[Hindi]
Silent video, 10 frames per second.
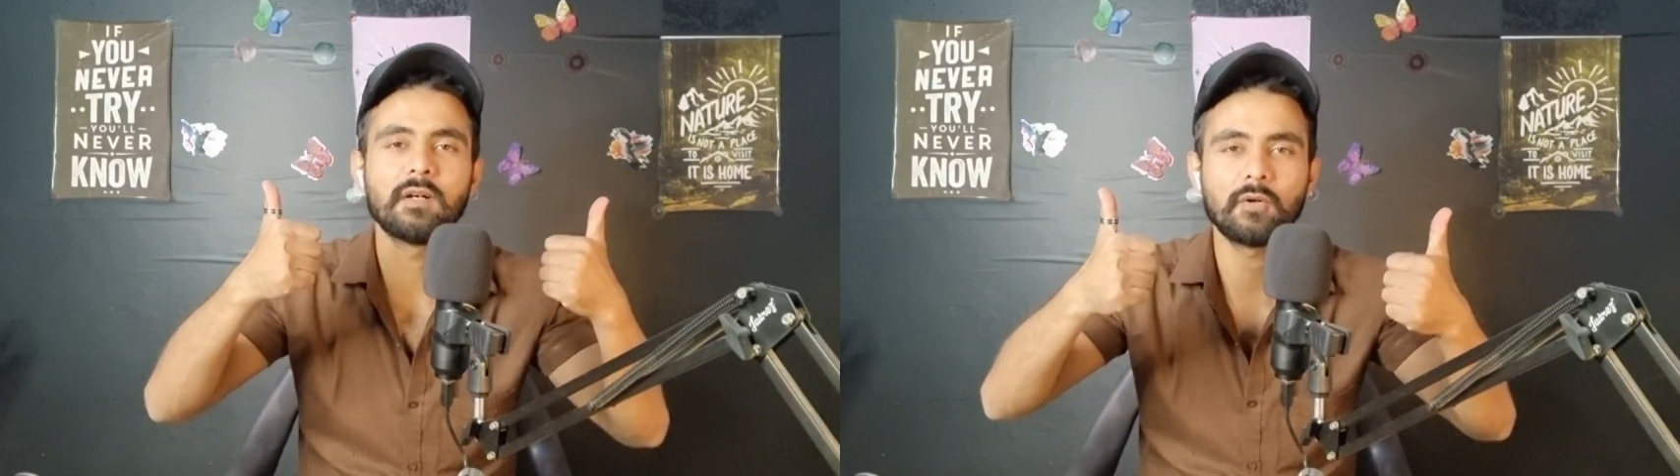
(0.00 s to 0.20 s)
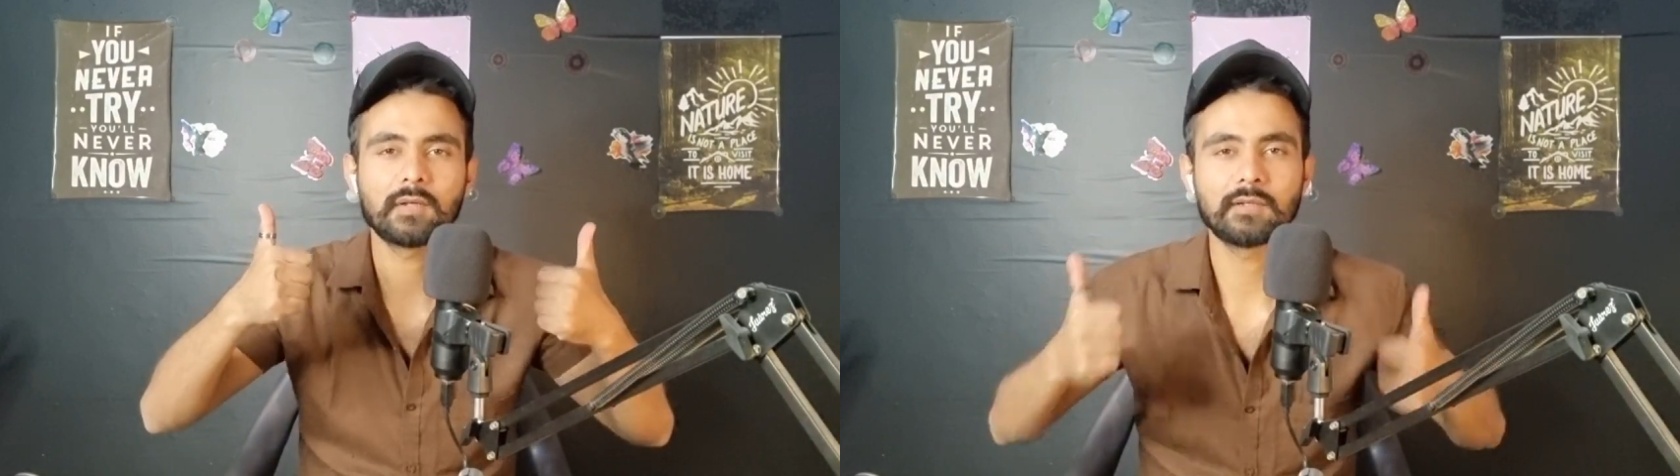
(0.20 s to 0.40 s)

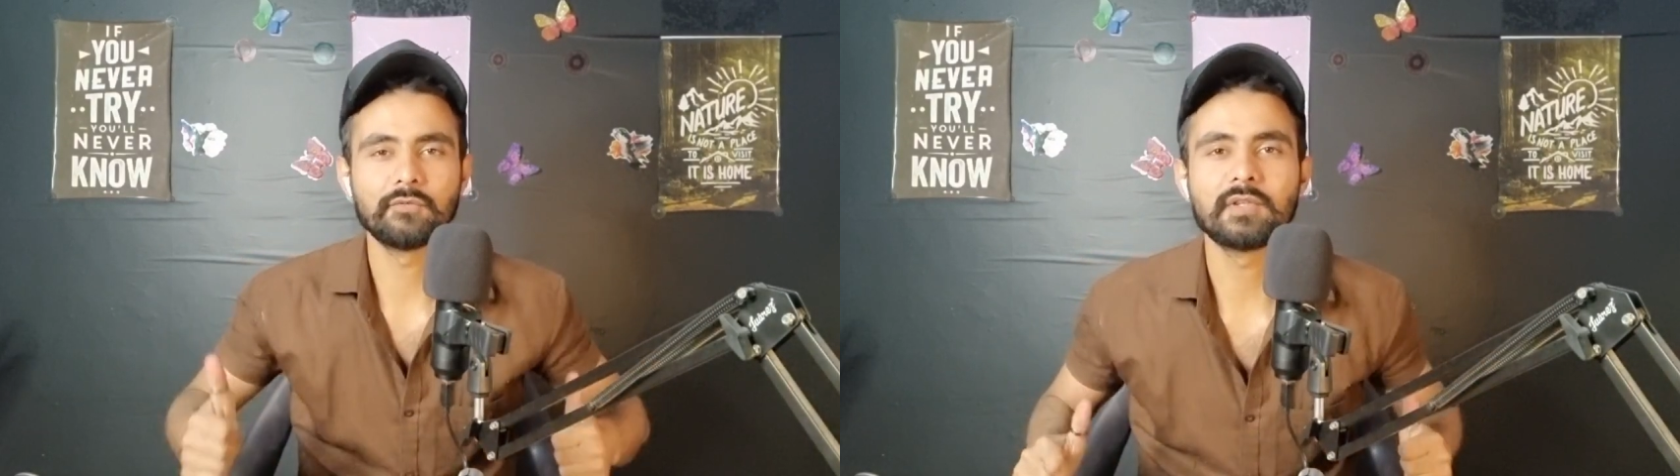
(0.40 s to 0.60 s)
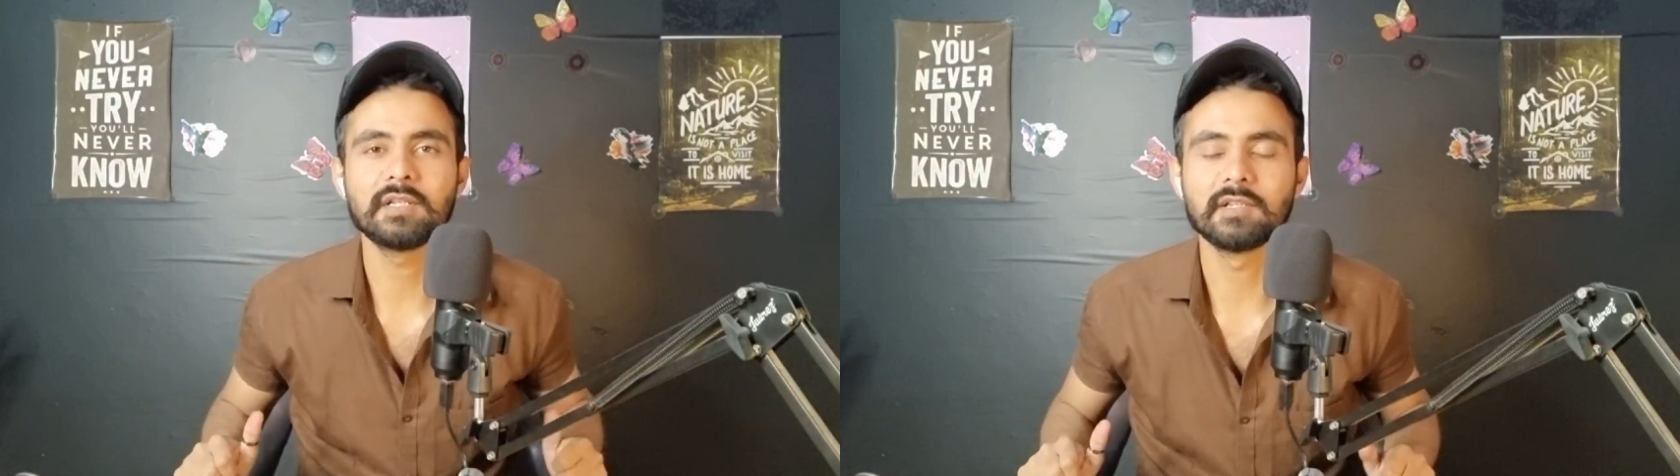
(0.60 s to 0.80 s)
और
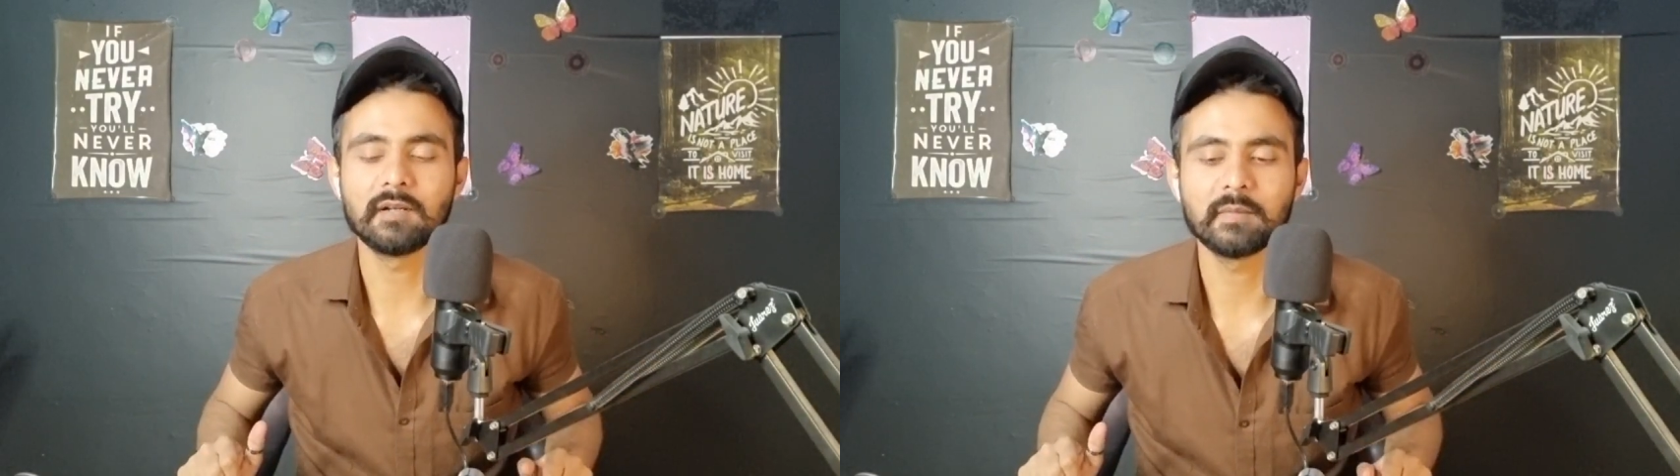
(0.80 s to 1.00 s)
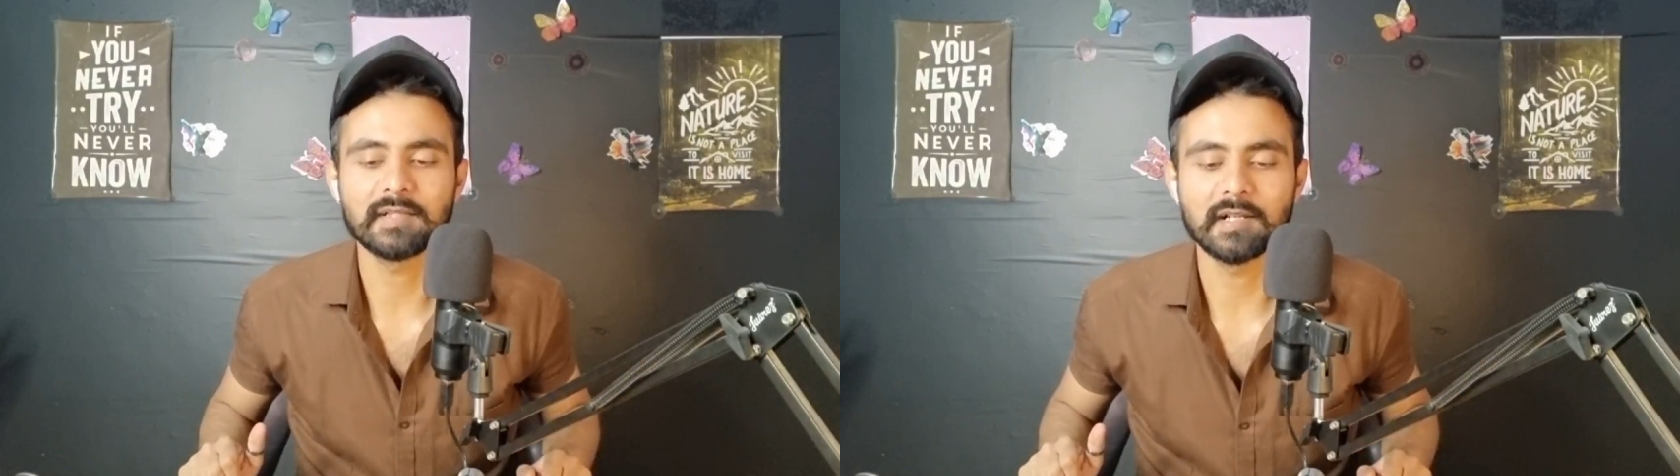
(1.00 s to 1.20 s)
उनकी
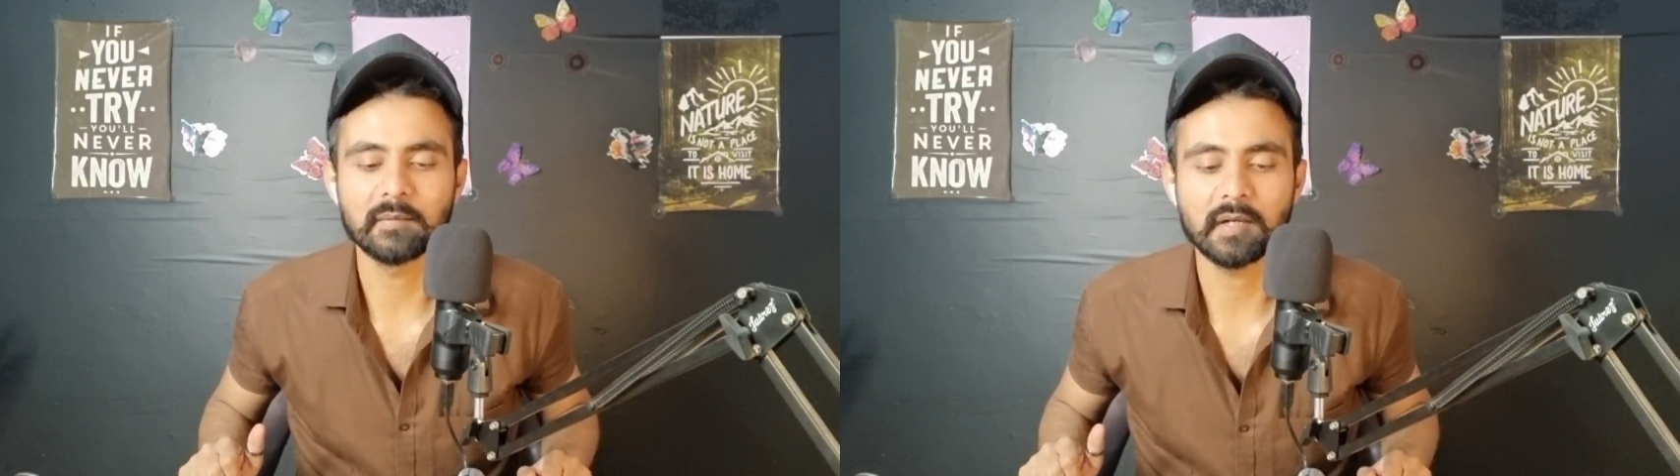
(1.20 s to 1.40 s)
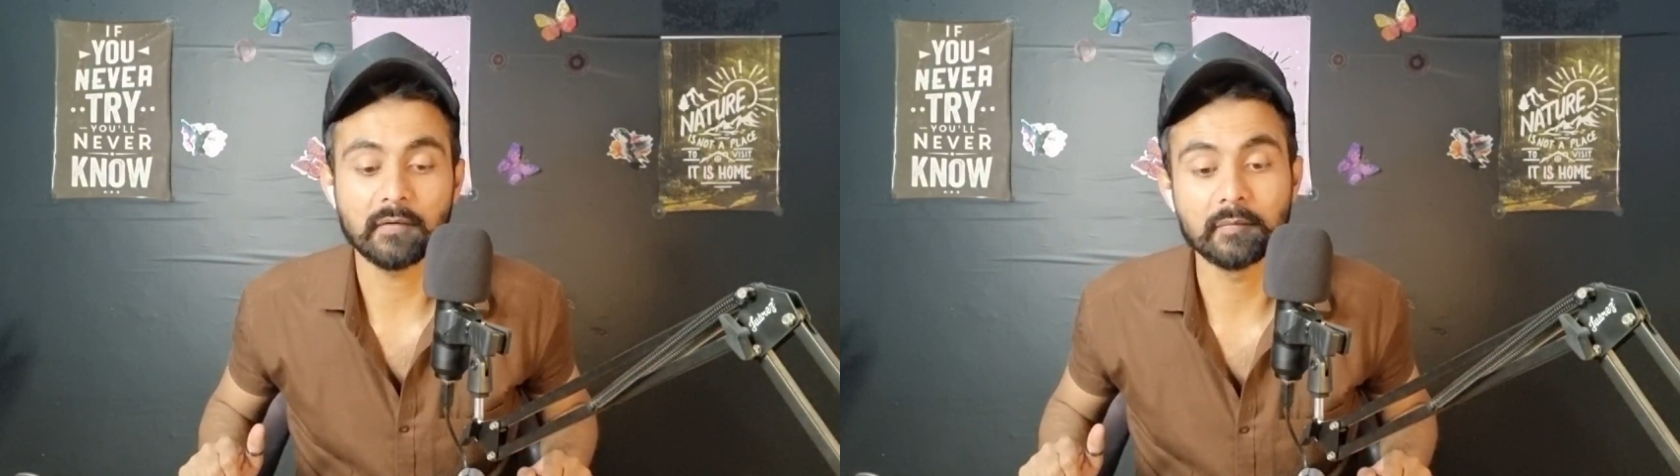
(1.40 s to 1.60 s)
जान बचाने में
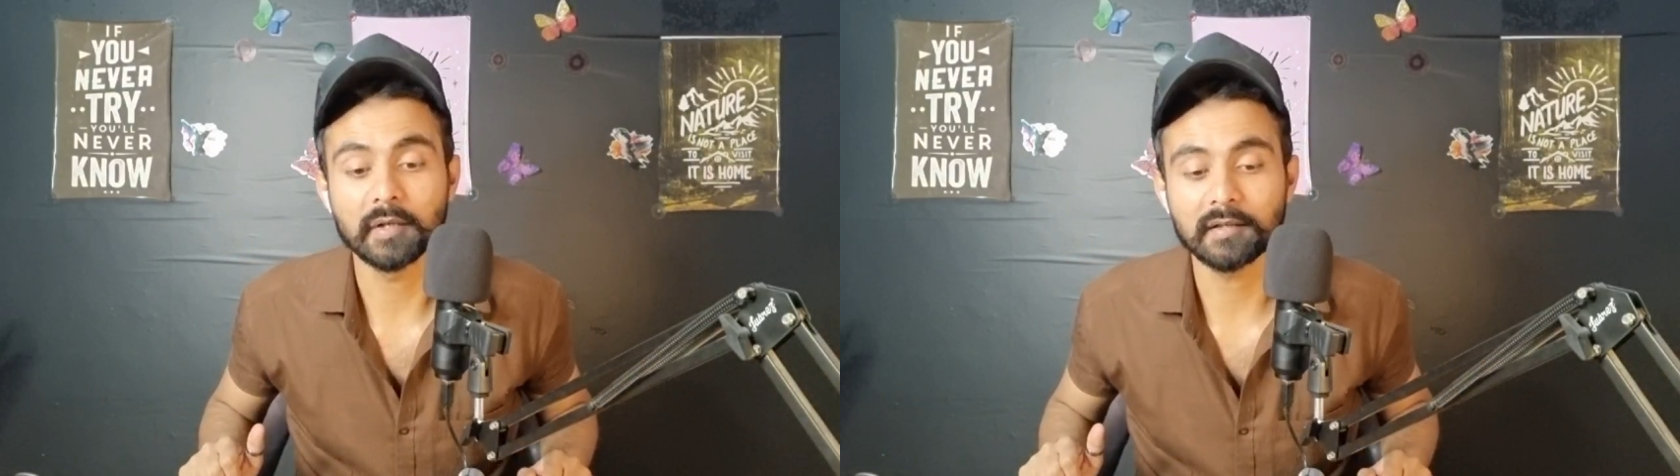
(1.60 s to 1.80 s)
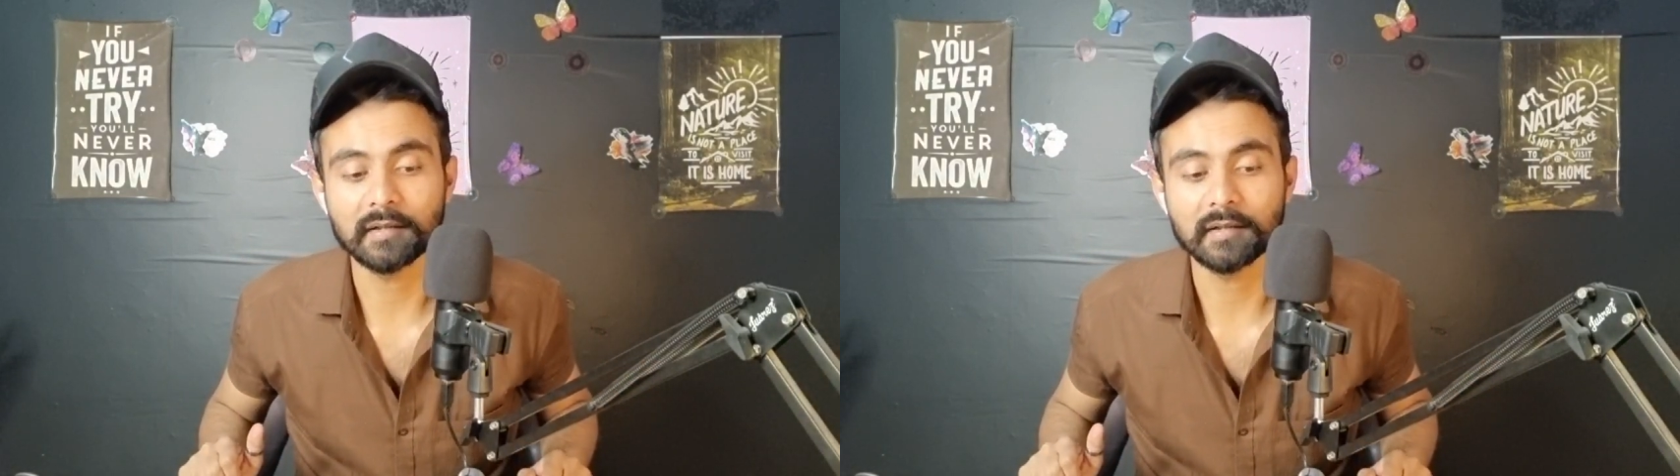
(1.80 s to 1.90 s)
काफ़ी मदद